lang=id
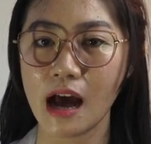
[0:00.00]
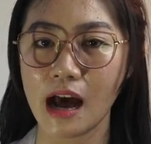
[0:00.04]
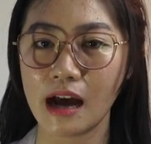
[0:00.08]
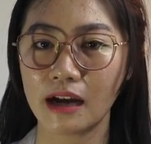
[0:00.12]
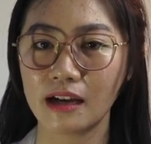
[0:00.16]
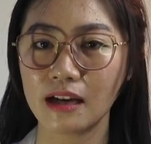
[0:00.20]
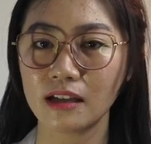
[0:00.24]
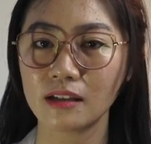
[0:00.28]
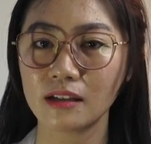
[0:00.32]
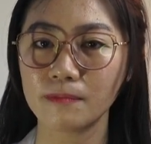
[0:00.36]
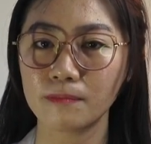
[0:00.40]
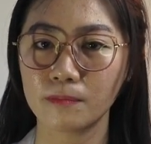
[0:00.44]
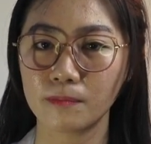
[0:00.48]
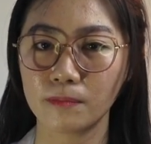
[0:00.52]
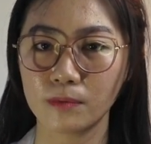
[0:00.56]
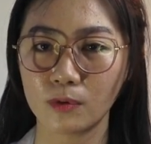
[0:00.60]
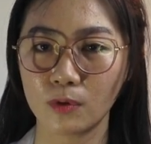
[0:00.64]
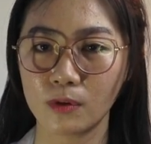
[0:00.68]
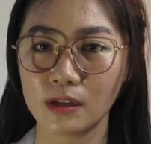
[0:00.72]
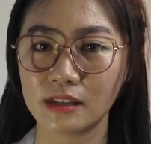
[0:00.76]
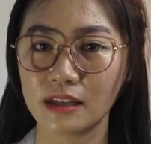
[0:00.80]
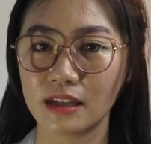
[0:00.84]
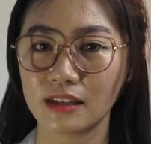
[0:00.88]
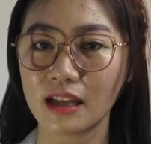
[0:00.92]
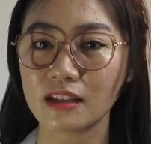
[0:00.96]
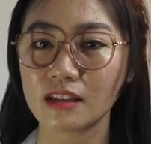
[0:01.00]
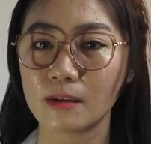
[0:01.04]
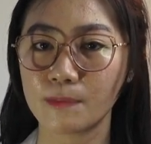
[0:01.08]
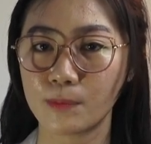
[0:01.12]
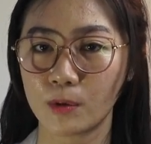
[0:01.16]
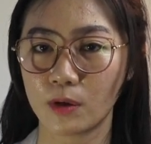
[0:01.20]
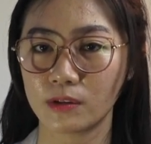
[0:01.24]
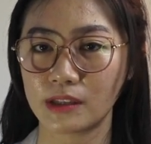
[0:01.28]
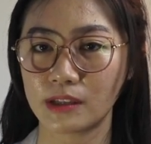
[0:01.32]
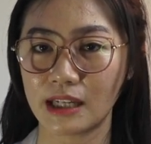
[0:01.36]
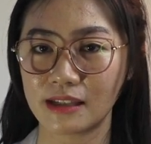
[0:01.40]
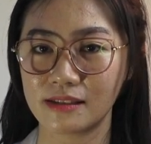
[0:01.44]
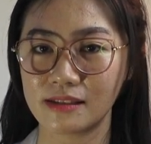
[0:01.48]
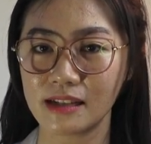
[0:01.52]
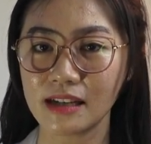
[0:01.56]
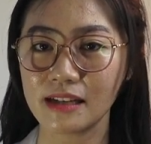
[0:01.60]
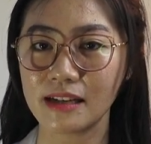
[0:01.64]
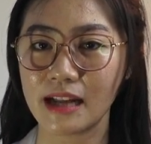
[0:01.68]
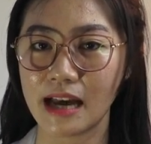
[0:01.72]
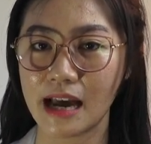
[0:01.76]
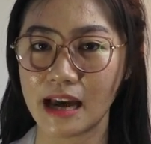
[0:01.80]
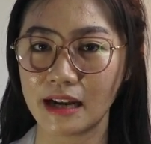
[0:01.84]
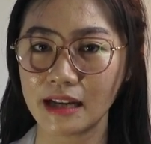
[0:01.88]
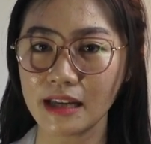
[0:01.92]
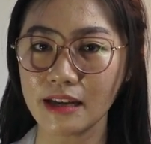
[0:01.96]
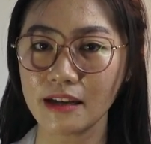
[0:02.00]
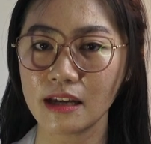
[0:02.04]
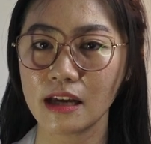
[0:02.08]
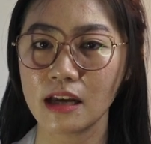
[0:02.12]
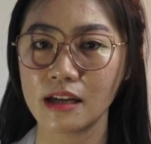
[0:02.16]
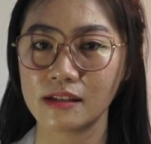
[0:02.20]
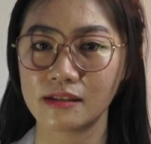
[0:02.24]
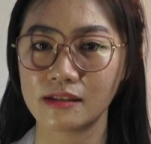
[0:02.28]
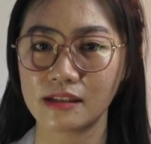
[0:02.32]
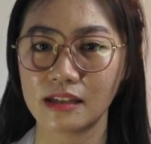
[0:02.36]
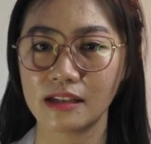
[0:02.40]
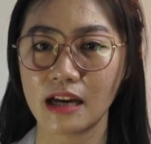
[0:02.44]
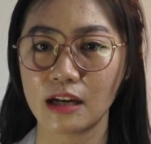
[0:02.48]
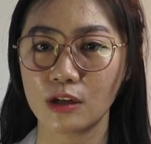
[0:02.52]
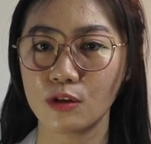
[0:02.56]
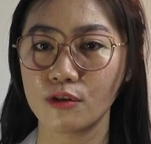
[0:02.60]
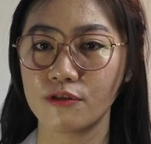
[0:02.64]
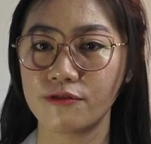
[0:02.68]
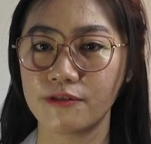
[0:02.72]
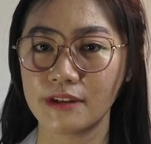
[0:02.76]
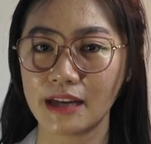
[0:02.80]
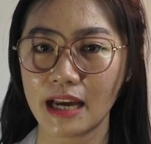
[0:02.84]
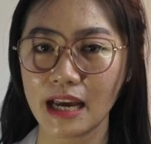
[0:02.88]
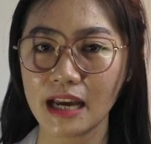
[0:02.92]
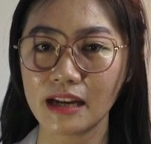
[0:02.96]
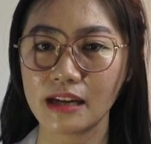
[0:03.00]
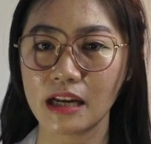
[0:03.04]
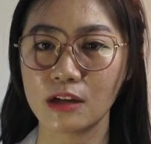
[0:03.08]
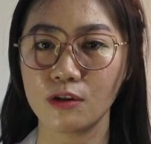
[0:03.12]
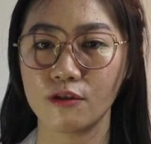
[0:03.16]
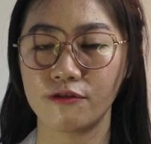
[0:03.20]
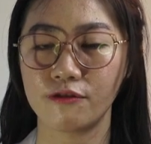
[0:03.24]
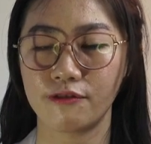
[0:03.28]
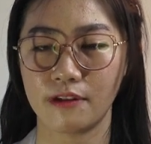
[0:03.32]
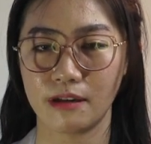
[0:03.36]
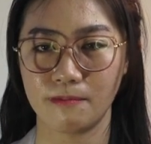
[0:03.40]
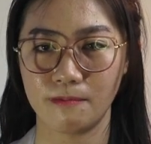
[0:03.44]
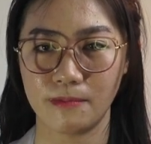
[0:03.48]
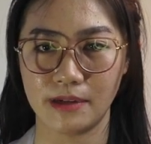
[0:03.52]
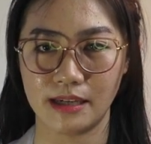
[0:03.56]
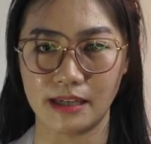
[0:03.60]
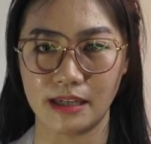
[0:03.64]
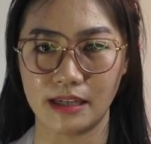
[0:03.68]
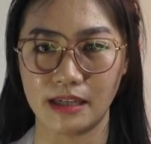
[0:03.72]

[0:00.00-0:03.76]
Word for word: agar kulit kita terproteksi dari sinar UVA dan UVB.